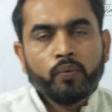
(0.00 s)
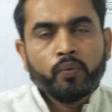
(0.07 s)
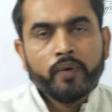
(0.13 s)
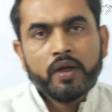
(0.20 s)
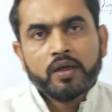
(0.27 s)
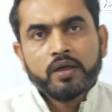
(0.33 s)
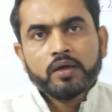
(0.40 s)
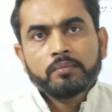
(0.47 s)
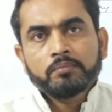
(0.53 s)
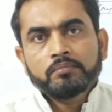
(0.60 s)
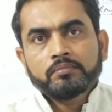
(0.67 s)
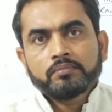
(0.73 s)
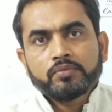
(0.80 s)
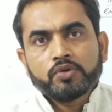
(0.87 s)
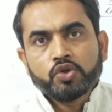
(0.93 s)
वेलकम
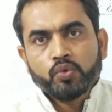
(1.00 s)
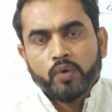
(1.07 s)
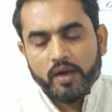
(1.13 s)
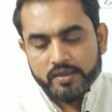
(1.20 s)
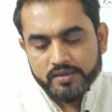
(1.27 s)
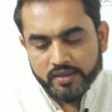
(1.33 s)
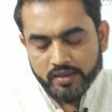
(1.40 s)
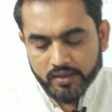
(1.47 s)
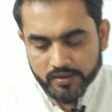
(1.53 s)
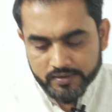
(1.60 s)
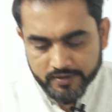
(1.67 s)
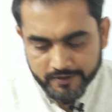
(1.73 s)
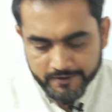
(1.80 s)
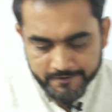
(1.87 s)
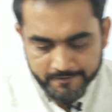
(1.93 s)
टू आर जे
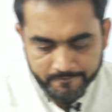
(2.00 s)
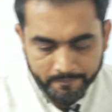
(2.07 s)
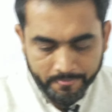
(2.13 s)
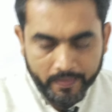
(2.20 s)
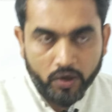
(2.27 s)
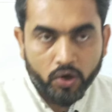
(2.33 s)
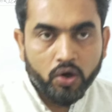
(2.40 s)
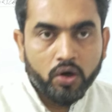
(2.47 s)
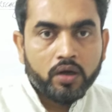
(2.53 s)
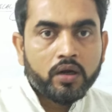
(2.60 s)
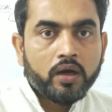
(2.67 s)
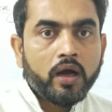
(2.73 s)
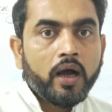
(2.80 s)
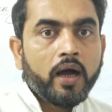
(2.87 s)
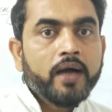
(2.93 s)
क्लासेस और
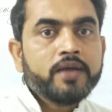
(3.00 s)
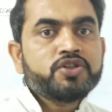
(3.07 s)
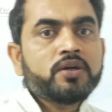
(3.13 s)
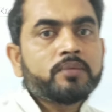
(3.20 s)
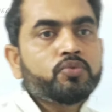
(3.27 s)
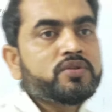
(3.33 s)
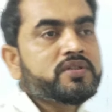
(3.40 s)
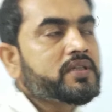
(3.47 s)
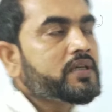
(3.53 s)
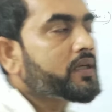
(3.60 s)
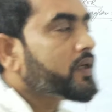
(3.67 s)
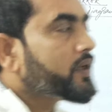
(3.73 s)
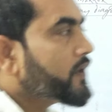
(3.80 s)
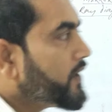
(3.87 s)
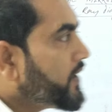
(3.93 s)
आज हम लोग सीखेंगे